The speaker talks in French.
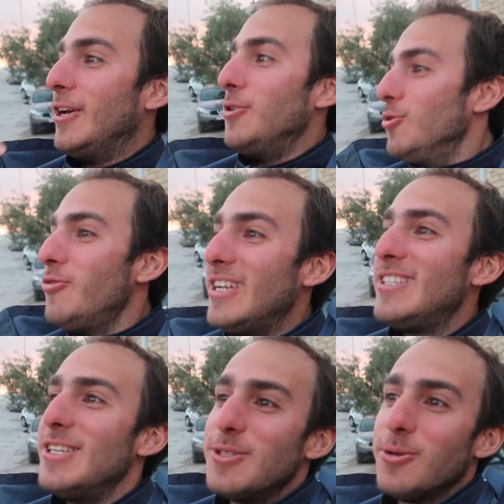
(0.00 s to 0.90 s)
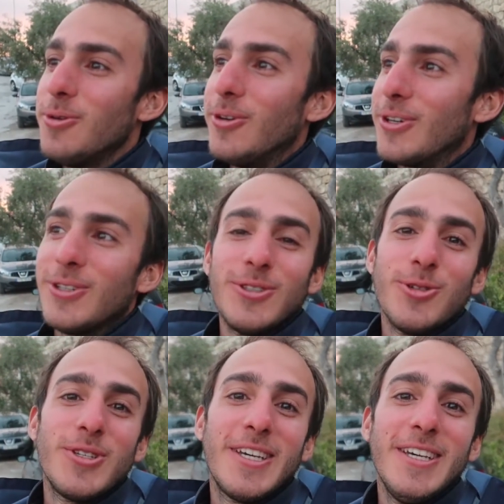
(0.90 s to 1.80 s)
une nouvelle saison euh, quand
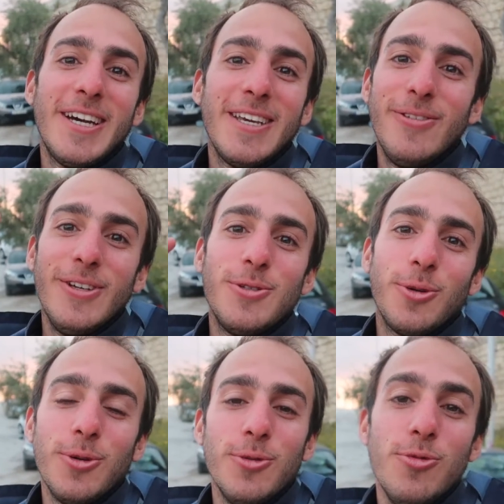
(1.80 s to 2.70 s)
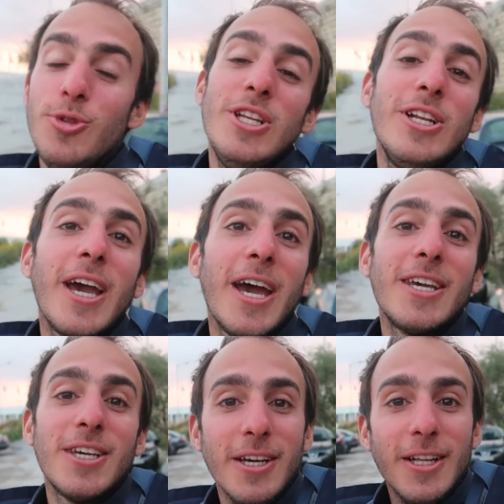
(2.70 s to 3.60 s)
je serai arrivé sur une, île
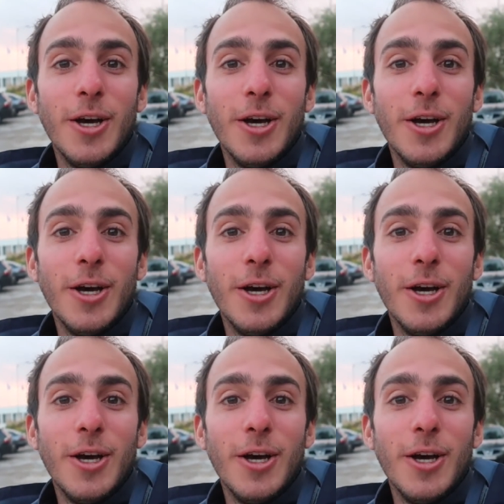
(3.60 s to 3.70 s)
grecque